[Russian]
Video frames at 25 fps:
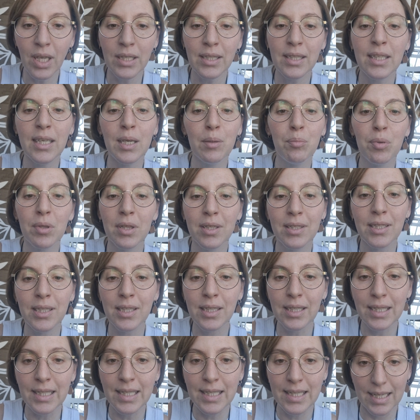не было
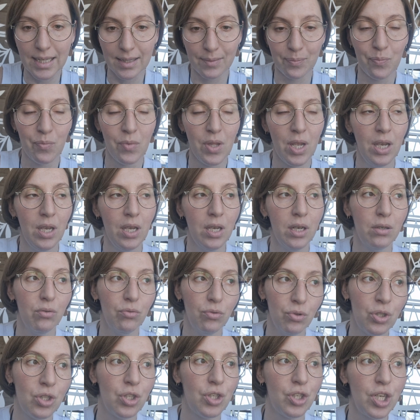нигде.
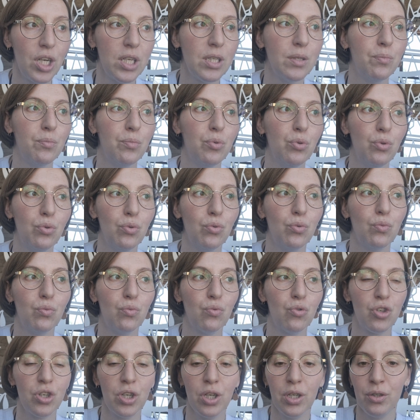Вот сейчас буду
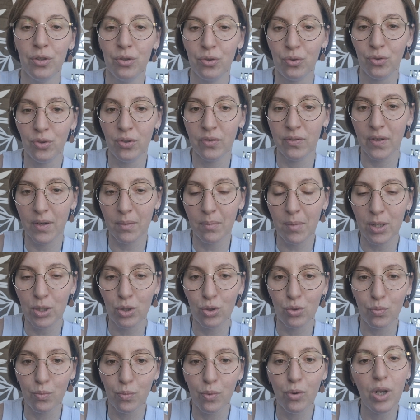уже эту
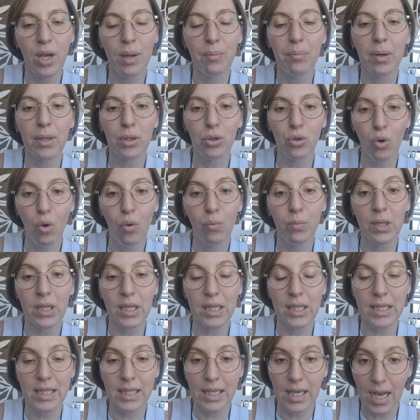информацию более подробно
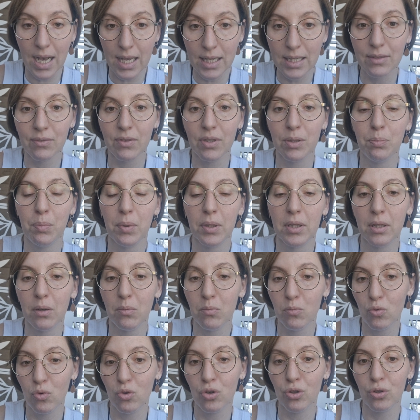рассказывать,
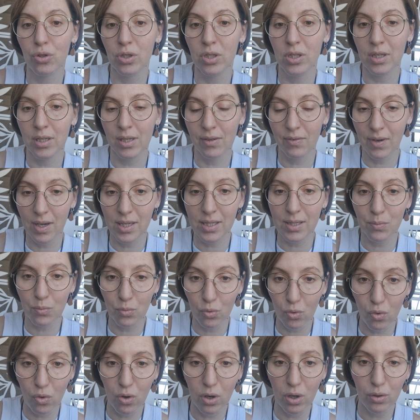потому что среди вас
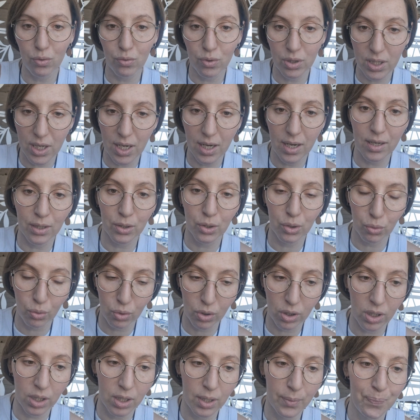много людей,
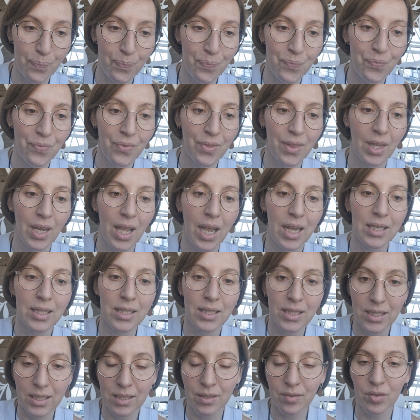которые
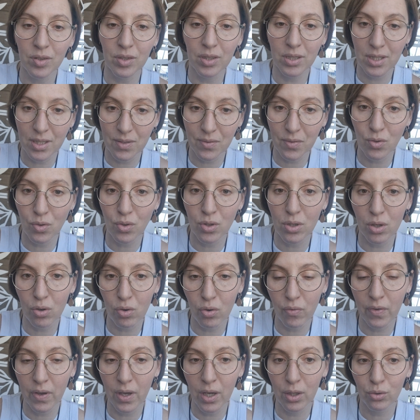ориентированы на свое
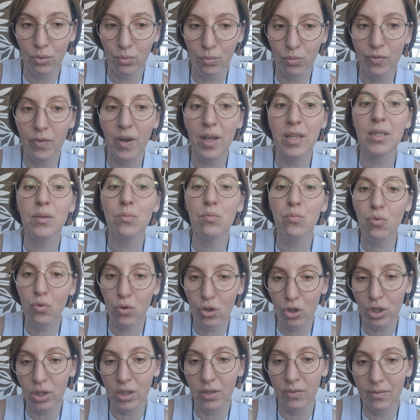здоровье. Я думаю,
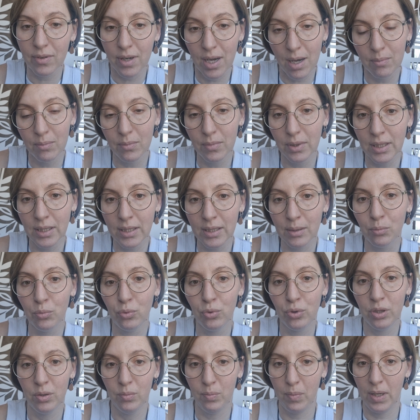возможно, вам это
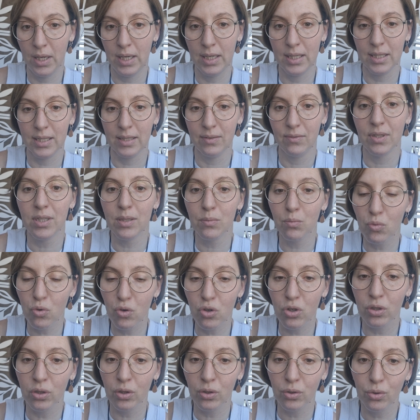будет полезно.
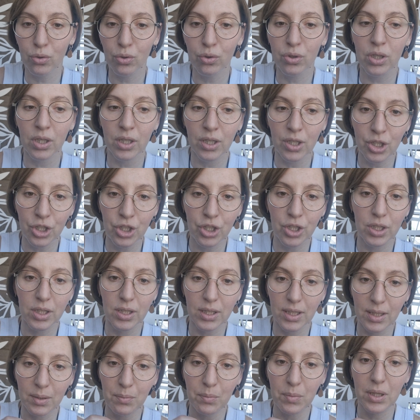Возможно, кто-то
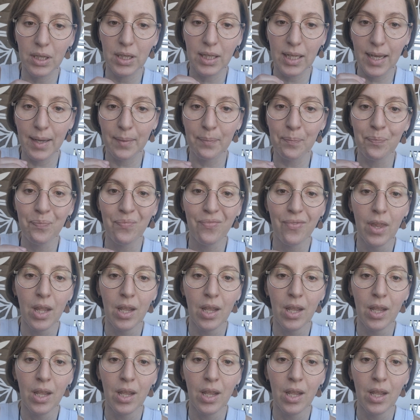ищет именно